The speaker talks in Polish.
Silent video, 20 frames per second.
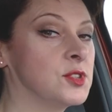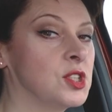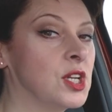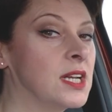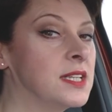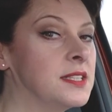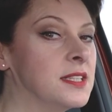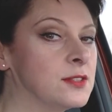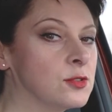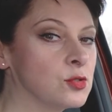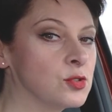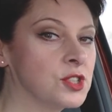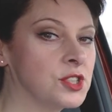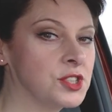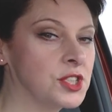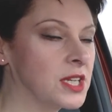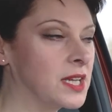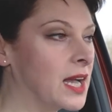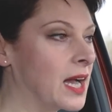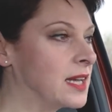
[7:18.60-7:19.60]
Średnie
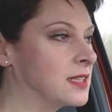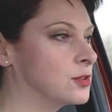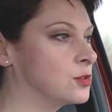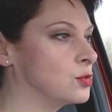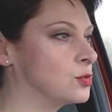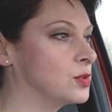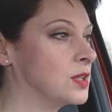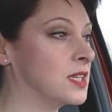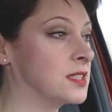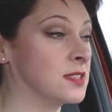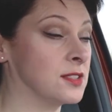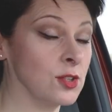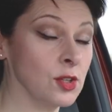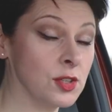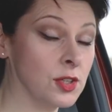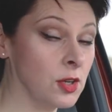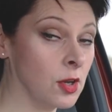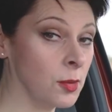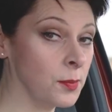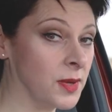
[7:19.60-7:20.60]
zużycie gazu na
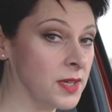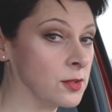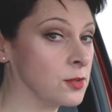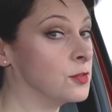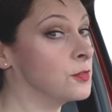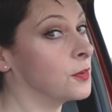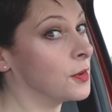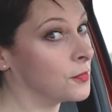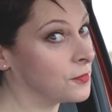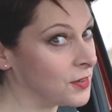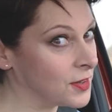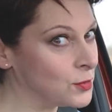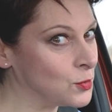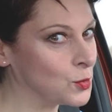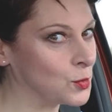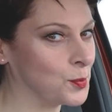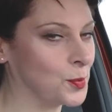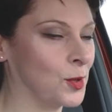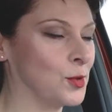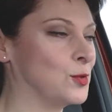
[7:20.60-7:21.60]
100 km
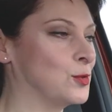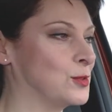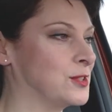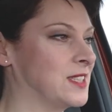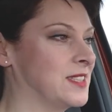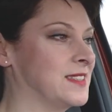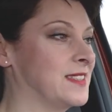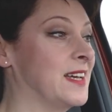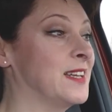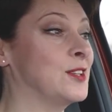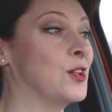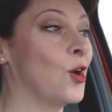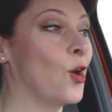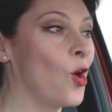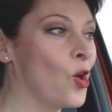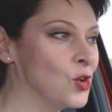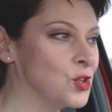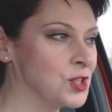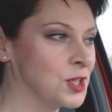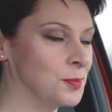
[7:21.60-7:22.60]
według producenta to
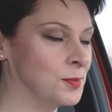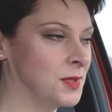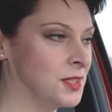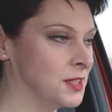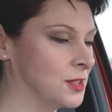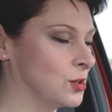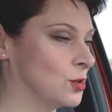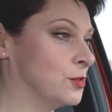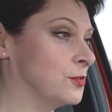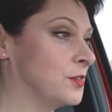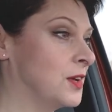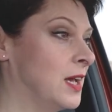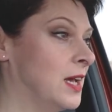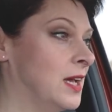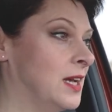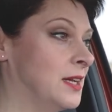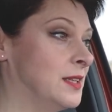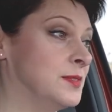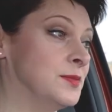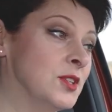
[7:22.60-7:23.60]
8 litrów.
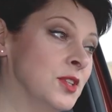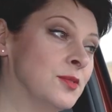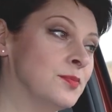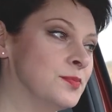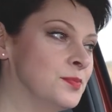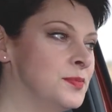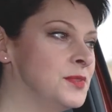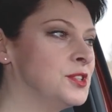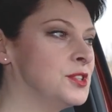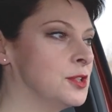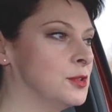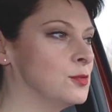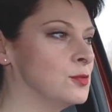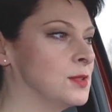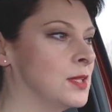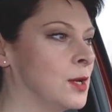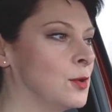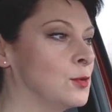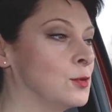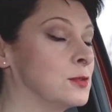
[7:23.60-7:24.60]
No, mi się
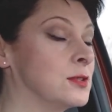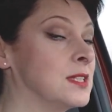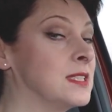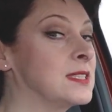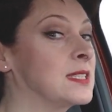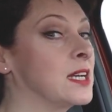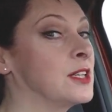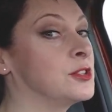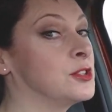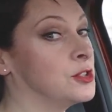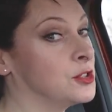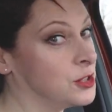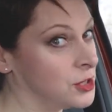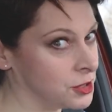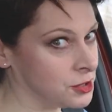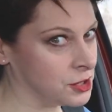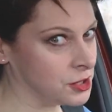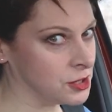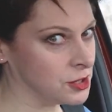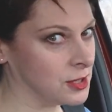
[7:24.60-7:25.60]
udało uzyskać
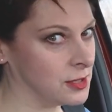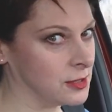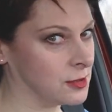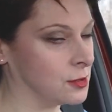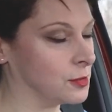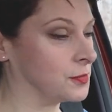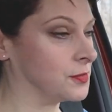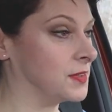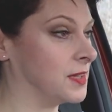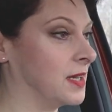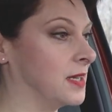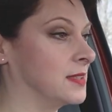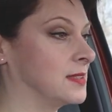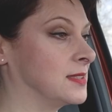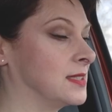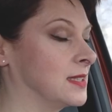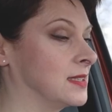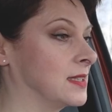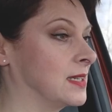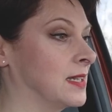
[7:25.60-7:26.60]
10 litrów na
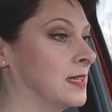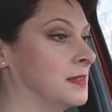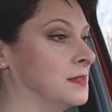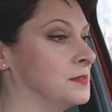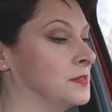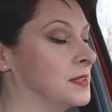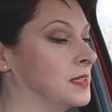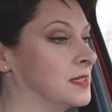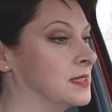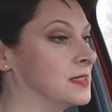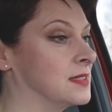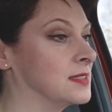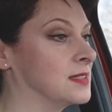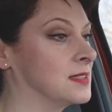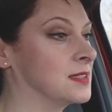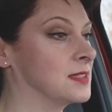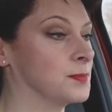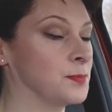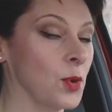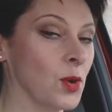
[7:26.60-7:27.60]
setkę, więc
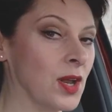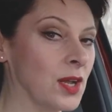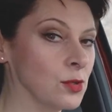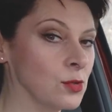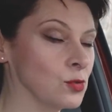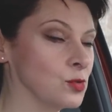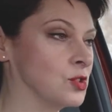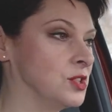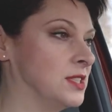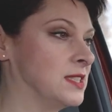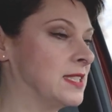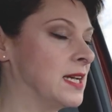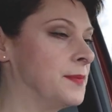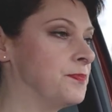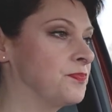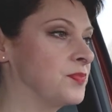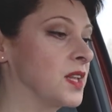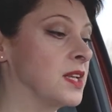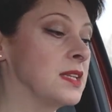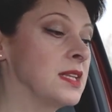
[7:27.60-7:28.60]
spora różnica.
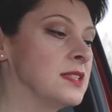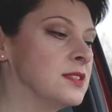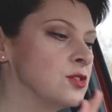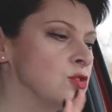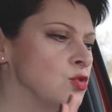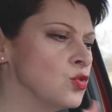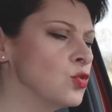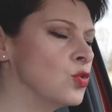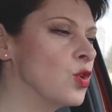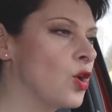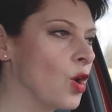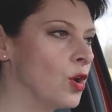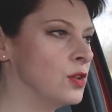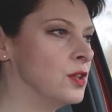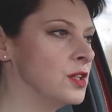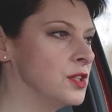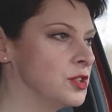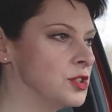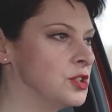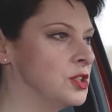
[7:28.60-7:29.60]
Ten
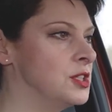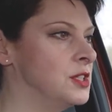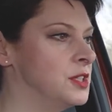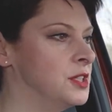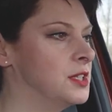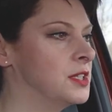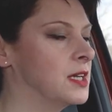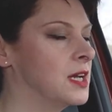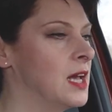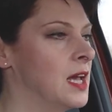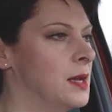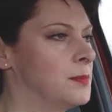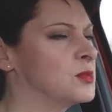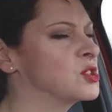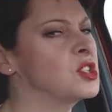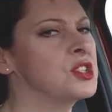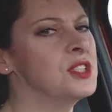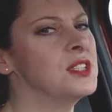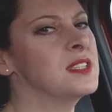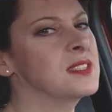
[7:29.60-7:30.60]
100-konny silnik
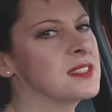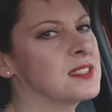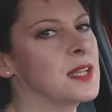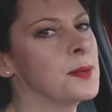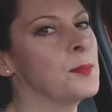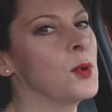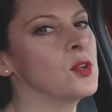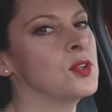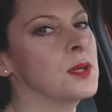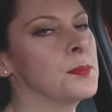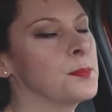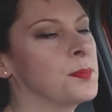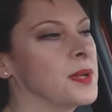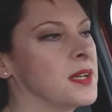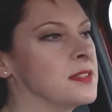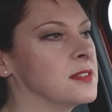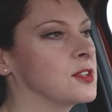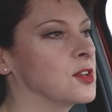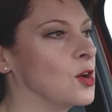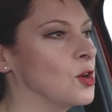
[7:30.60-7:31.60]
może nie jest demonem
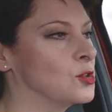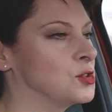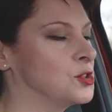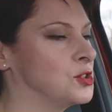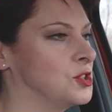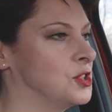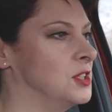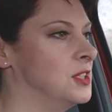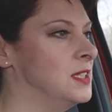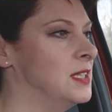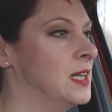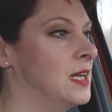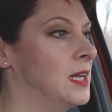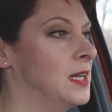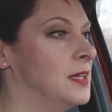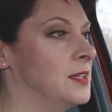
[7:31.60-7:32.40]
prędkości,